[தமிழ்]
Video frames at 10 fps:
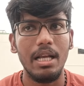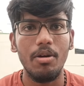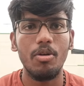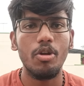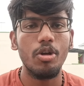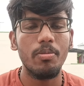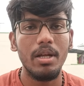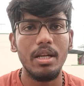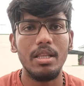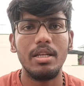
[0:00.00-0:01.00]
நான் ஒரு
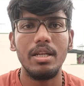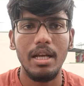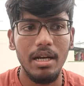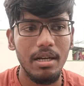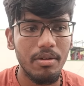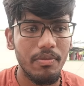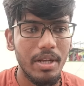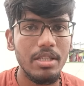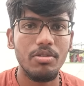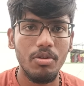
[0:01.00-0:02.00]
யூடியூபராக இருந்துட்டு நான்
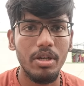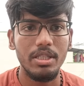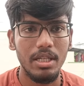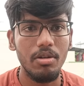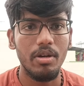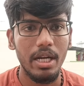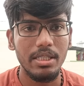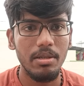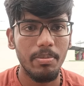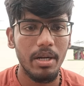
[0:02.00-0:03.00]
வில்லேஜ் குக்கிங் சேனல் ஒரு
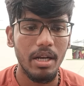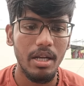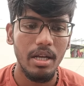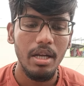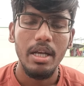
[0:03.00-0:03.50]
ஹேட்ஸ்அப் பண்ணுறேன்